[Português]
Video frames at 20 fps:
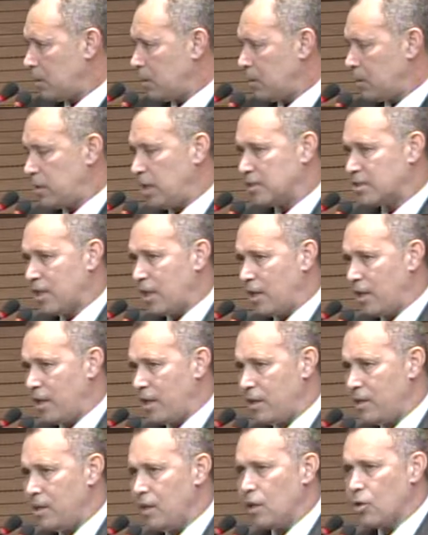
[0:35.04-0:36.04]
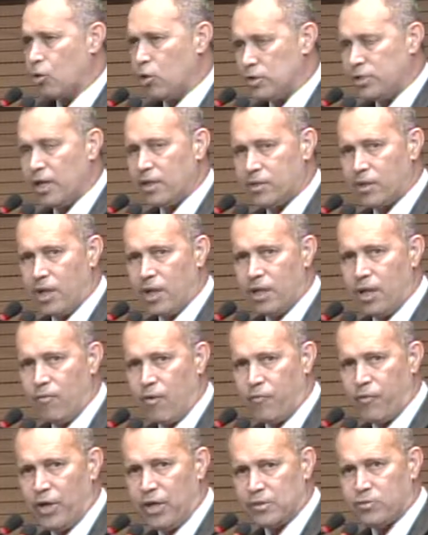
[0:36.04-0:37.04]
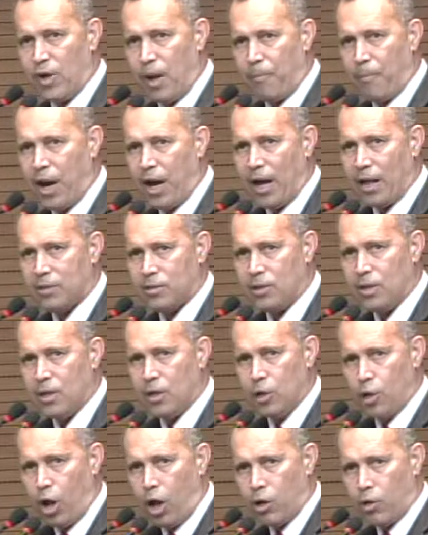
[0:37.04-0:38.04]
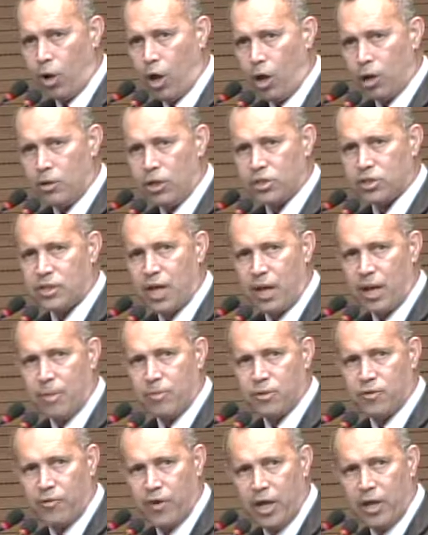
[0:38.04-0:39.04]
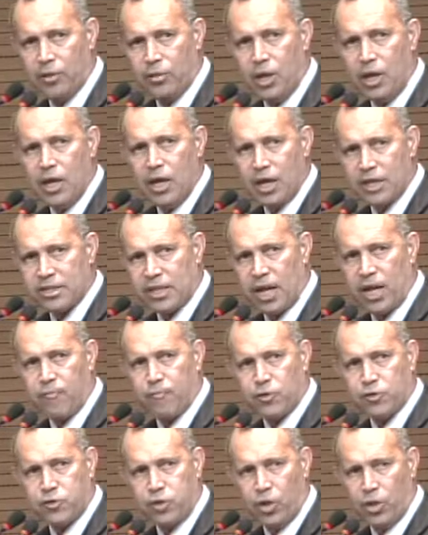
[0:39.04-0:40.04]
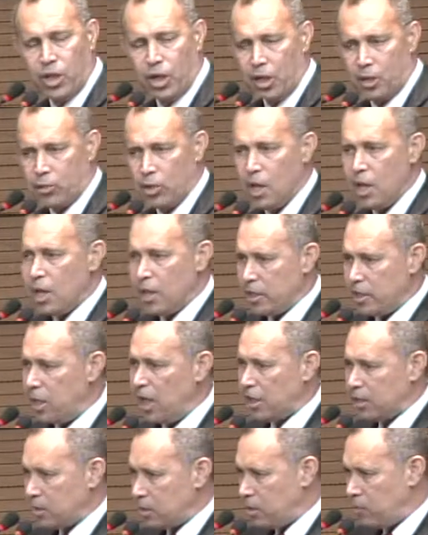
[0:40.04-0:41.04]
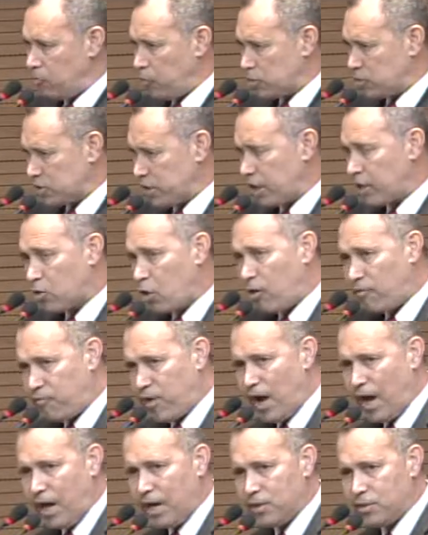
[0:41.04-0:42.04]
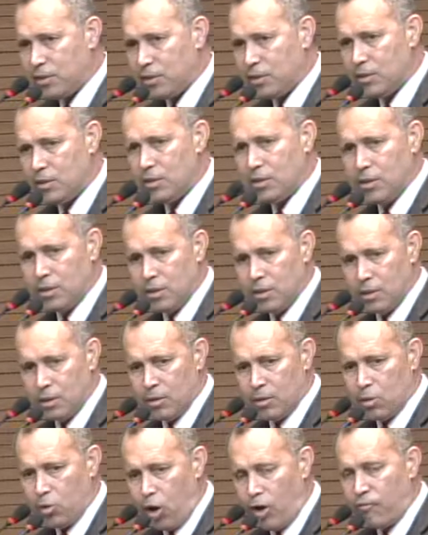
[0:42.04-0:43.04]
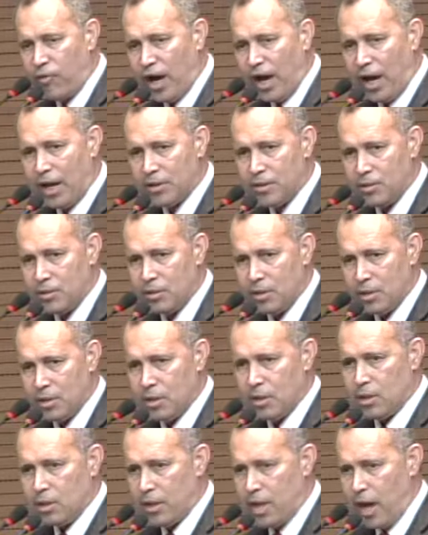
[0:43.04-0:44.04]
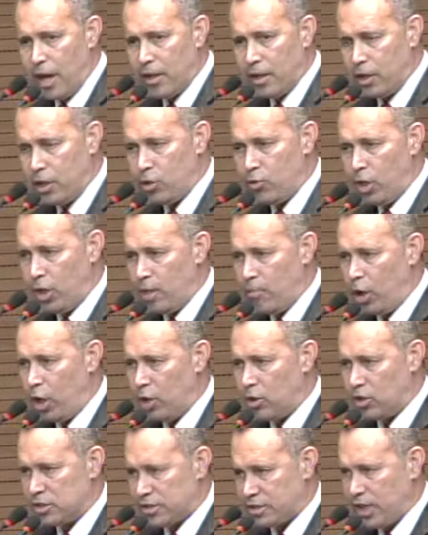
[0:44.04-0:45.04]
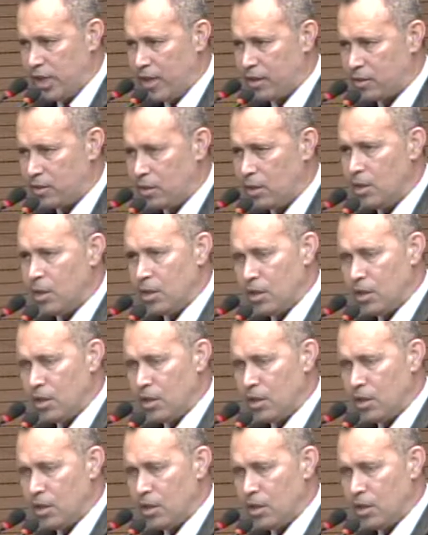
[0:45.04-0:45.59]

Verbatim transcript: nessa lei, com certeza eles vão fazer a sua parte. E logo, logo nós estaremos vendo essa lei funcionando. E, a, e você, covarde, covarde, que agride um animal inocente,